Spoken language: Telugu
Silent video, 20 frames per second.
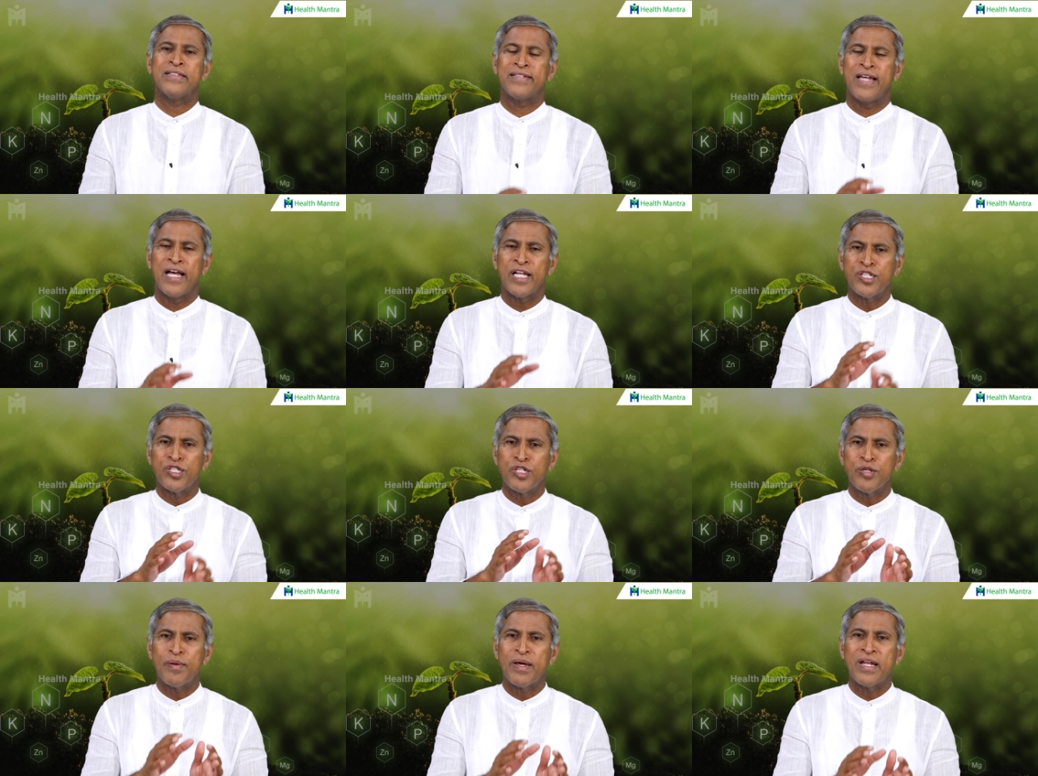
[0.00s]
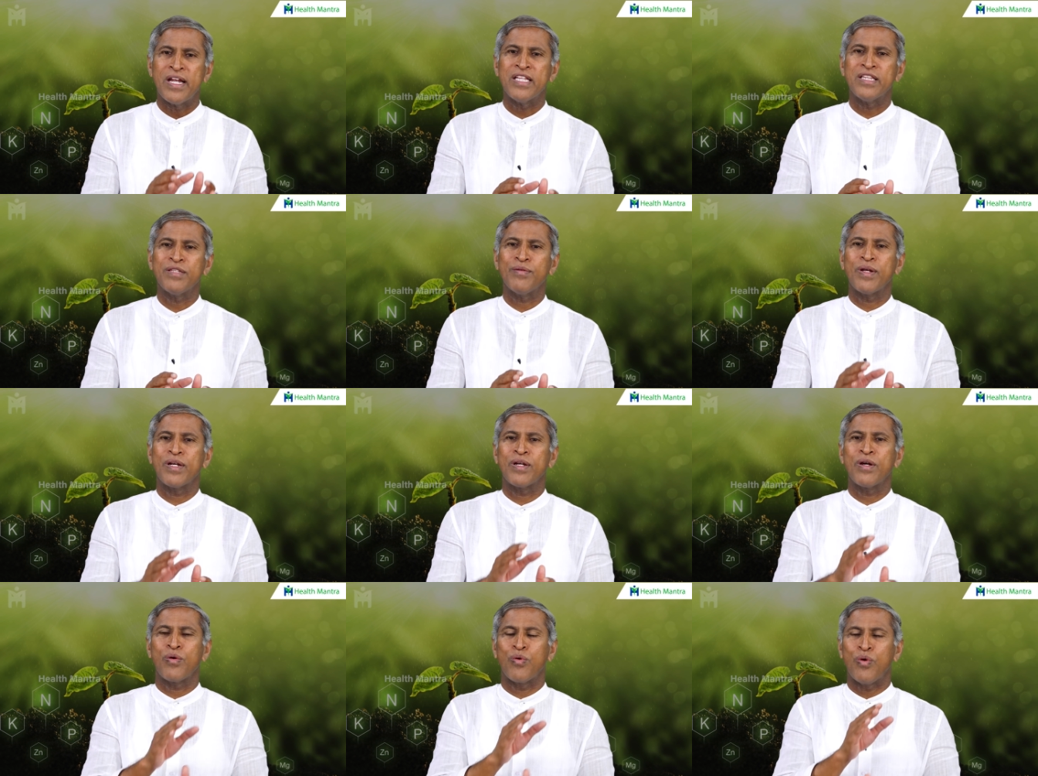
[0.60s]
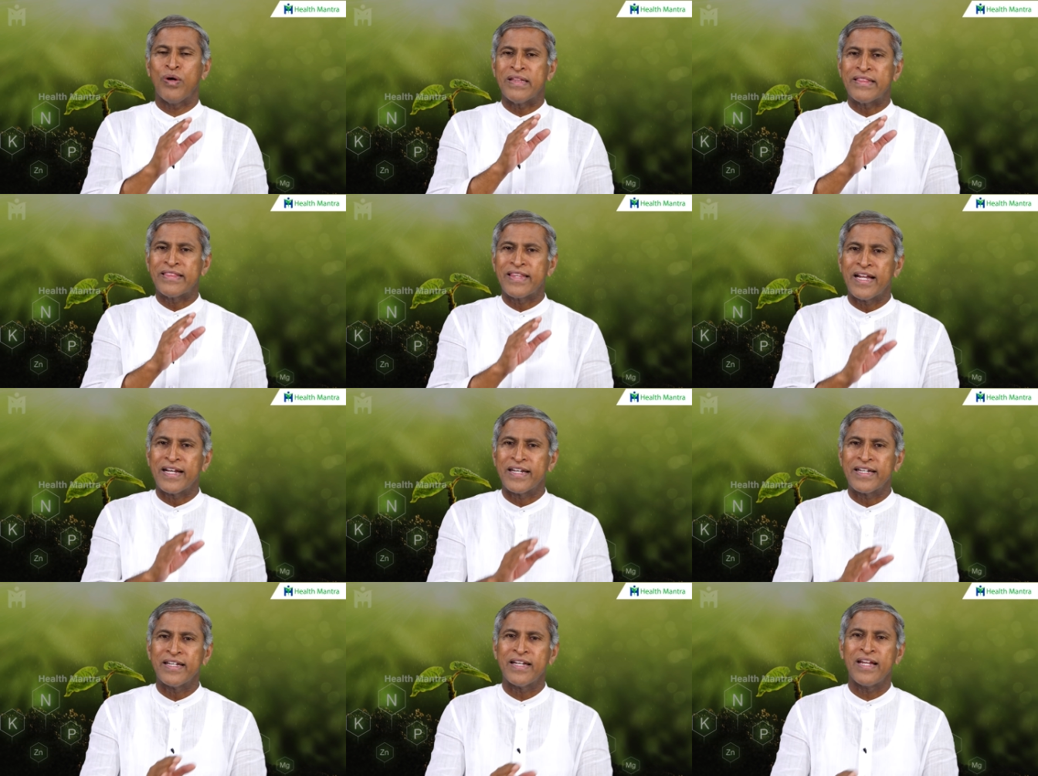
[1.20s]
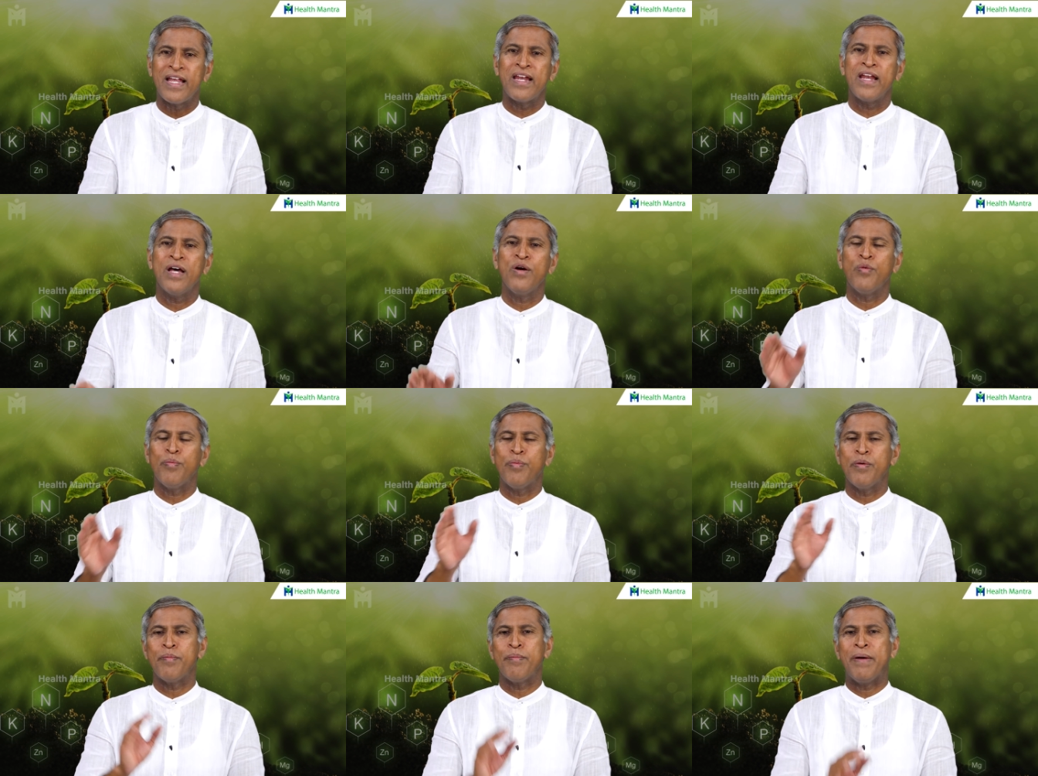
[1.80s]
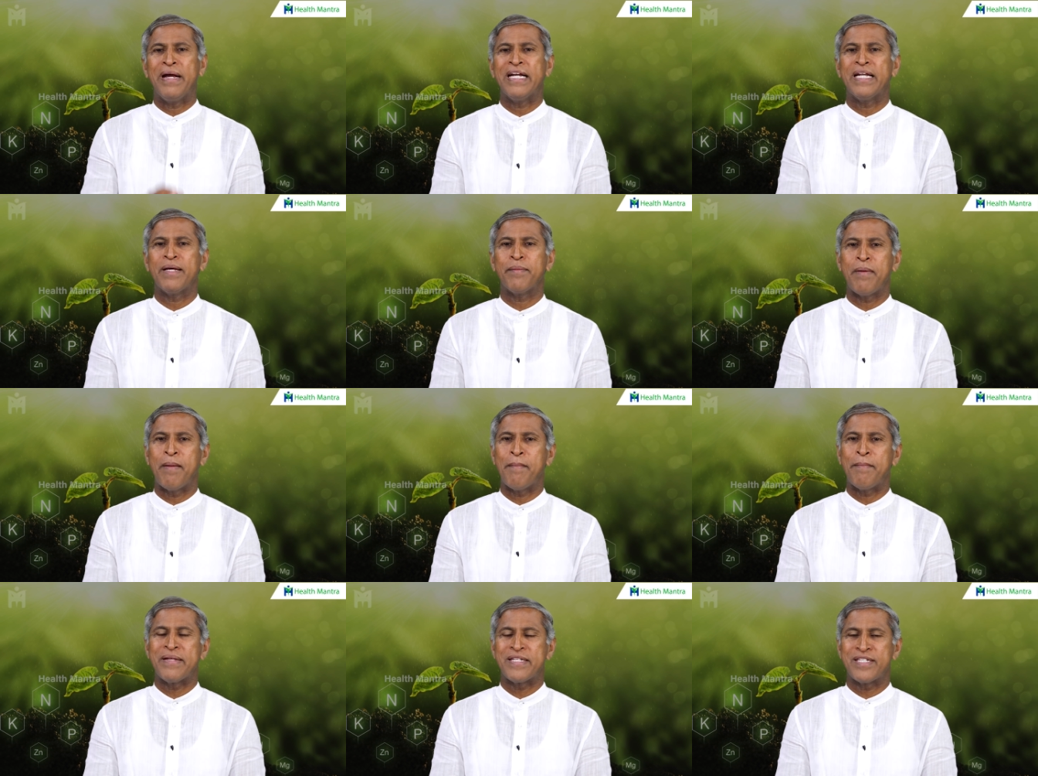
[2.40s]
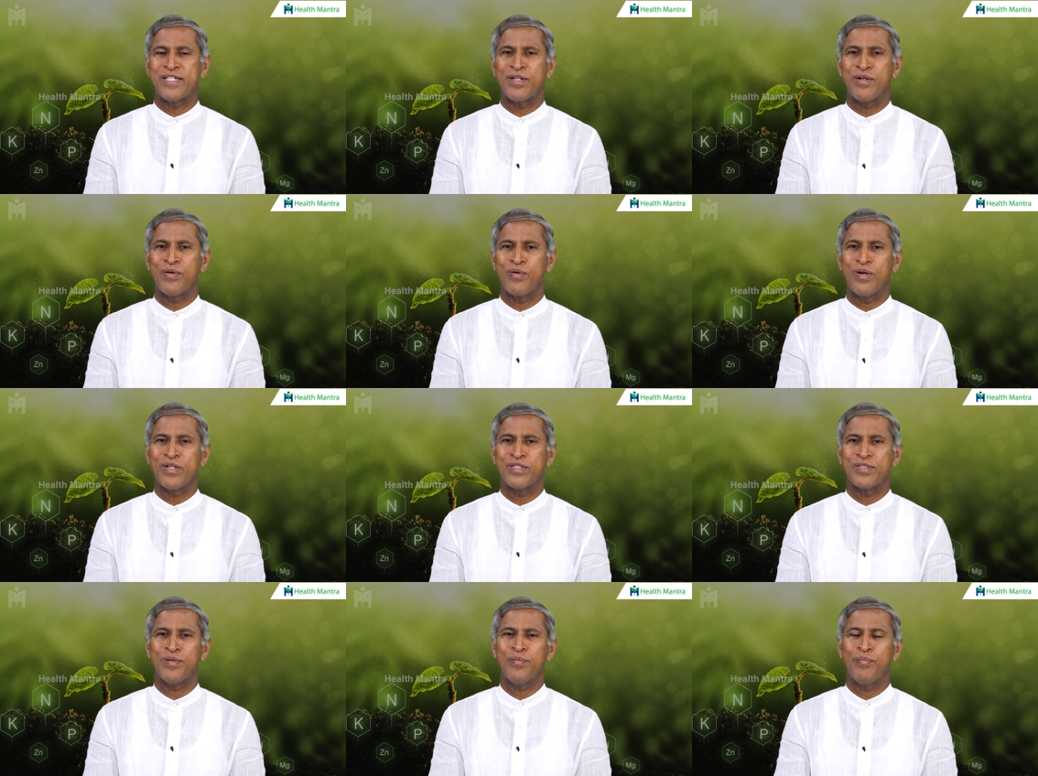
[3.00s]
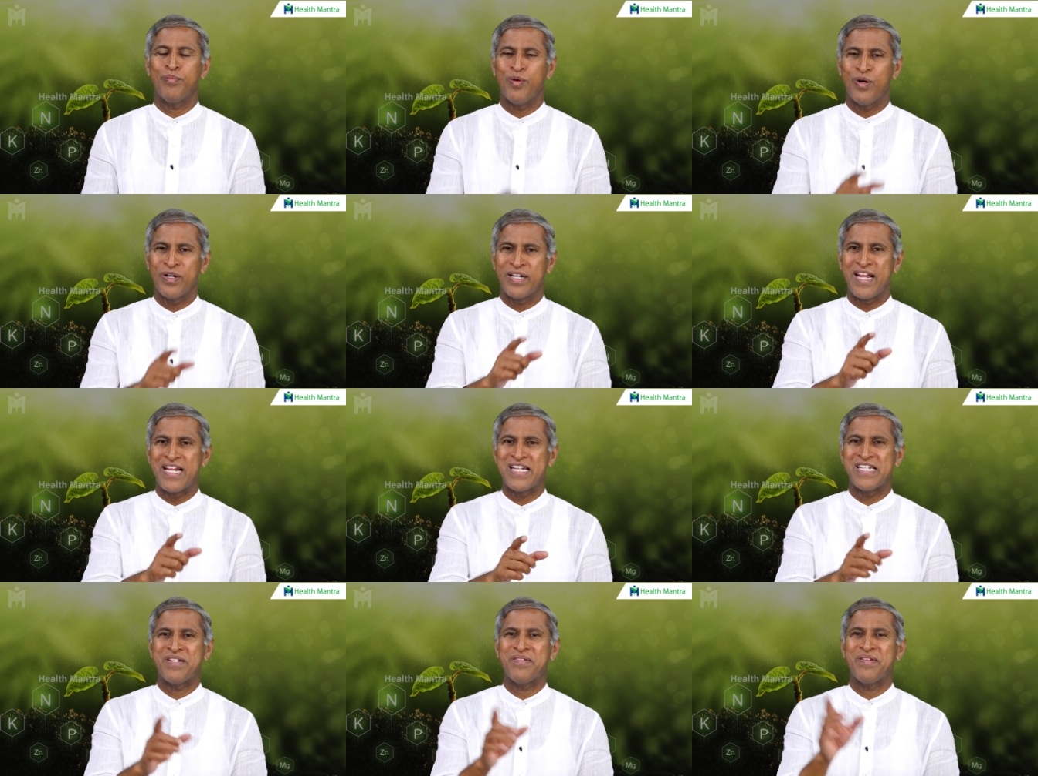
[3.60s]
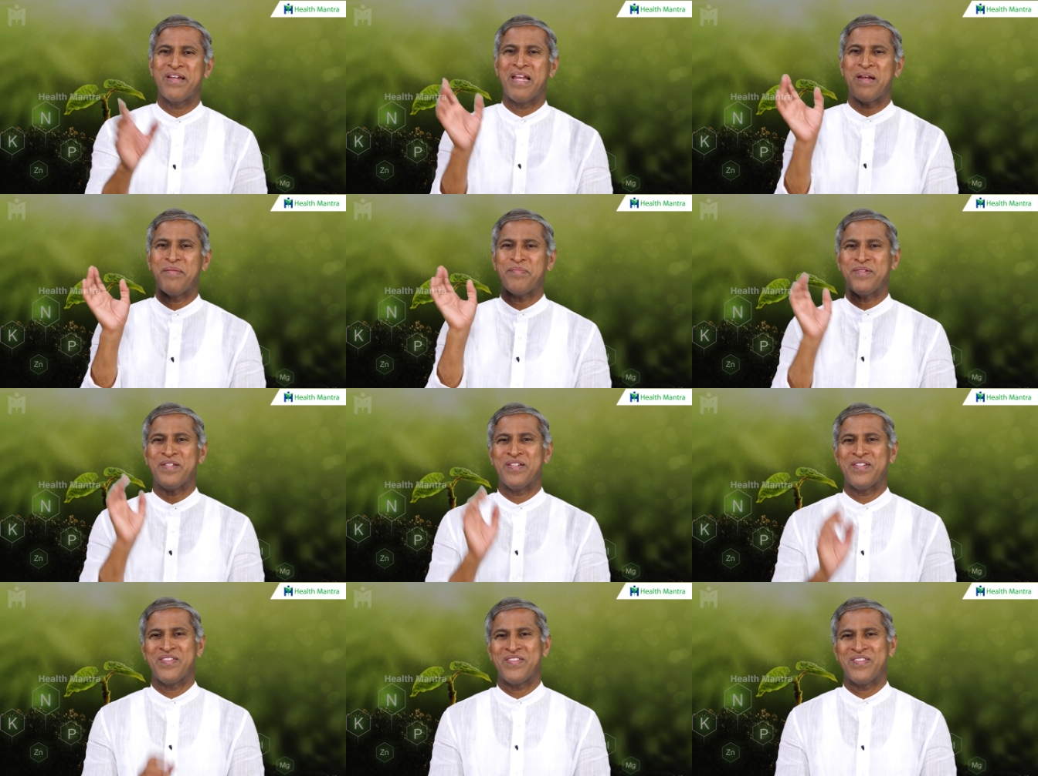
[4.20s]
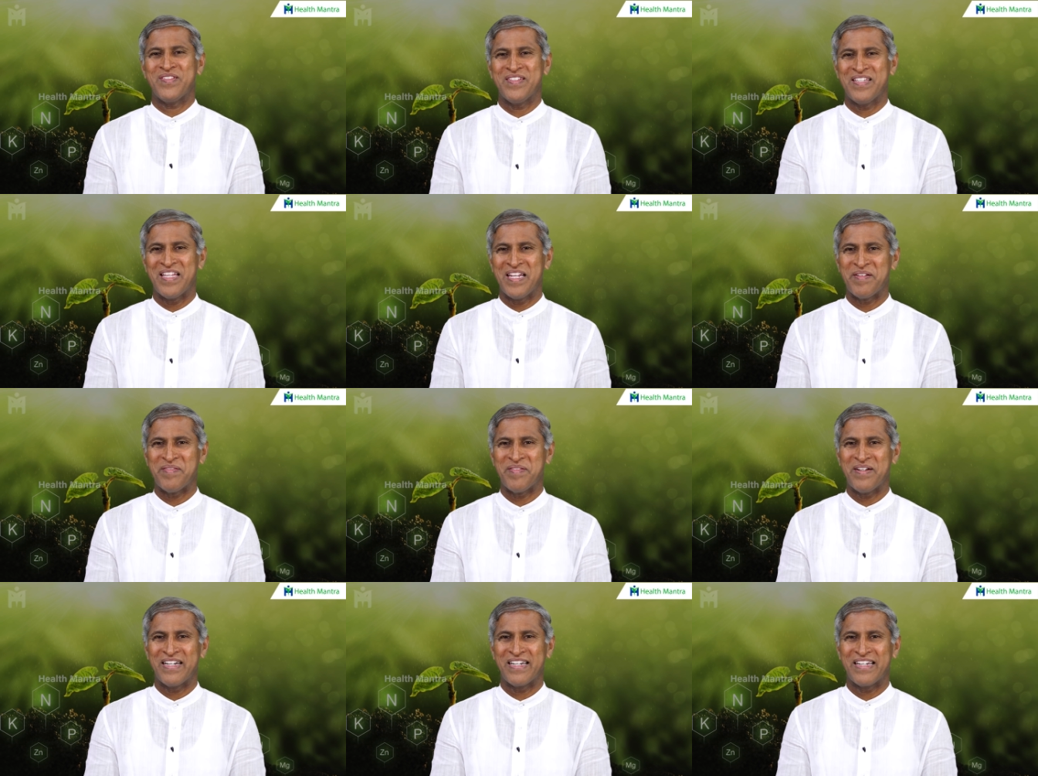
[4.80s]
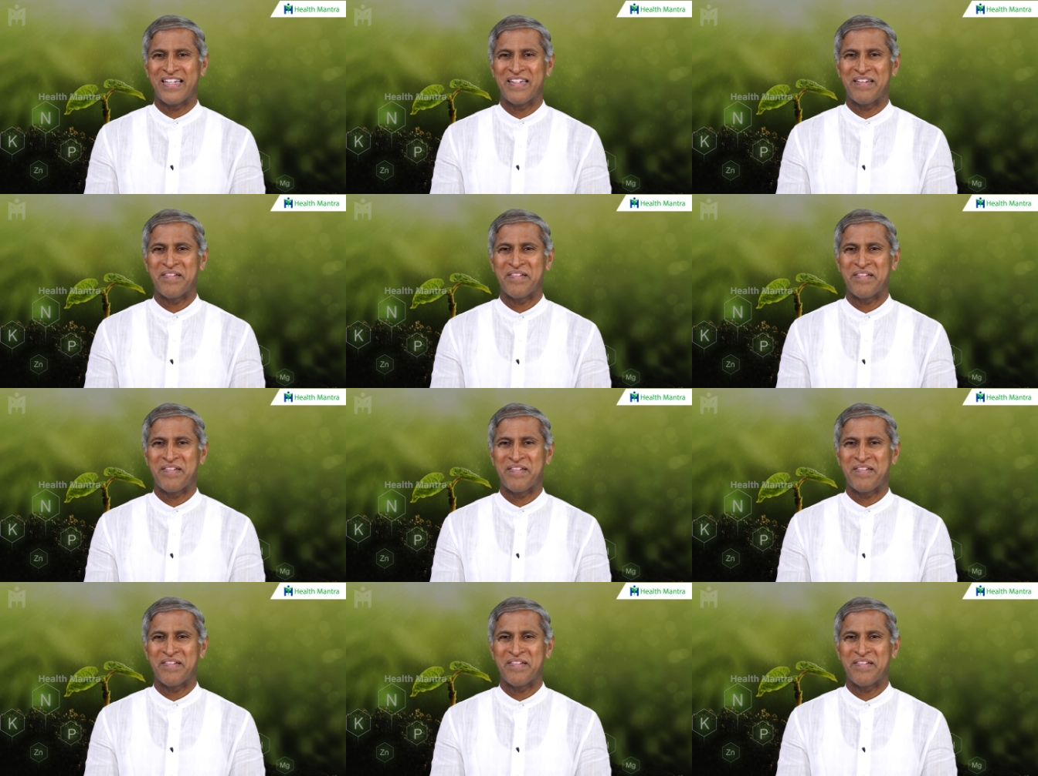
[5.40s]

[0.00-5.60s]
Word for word: సాధ్యమైనంత వరకు కొంతనన్నా ఉప్పు బయటకు పంపించడం కోసం పొటాషియం హెల్ప్ చేస్తుంది అన్నమాట